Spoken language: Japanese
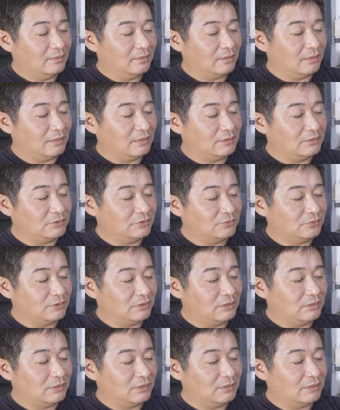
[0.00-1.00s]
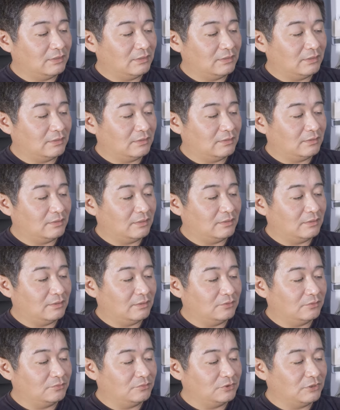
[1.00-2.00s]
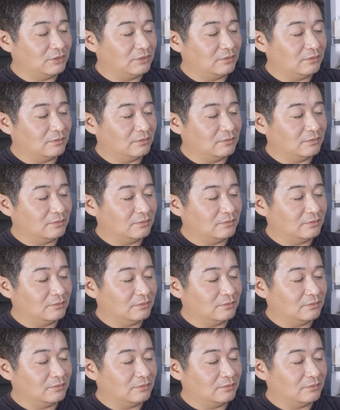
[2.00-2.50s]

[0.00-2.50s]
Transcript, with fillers: 解除一回電源切らないと無理かな。